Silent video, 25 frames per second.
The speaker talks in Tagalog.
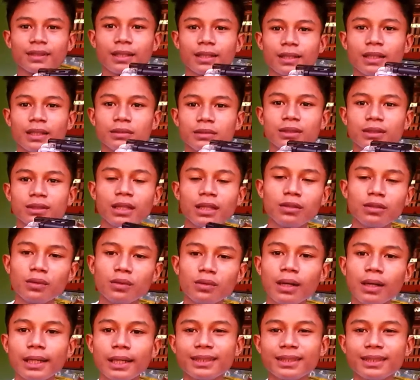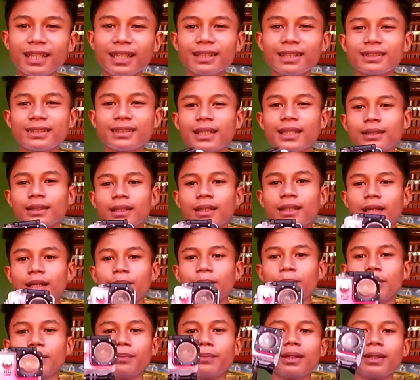kaya kung sa inyo guys sa Lazada
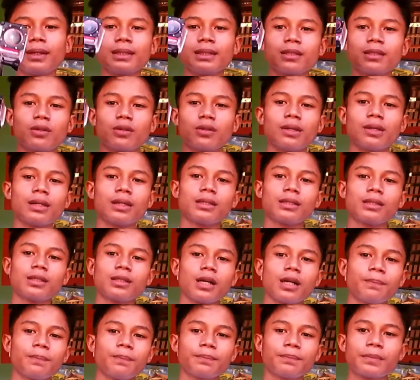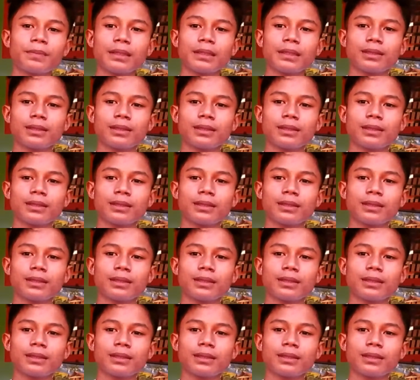na kayo magbili sa online shop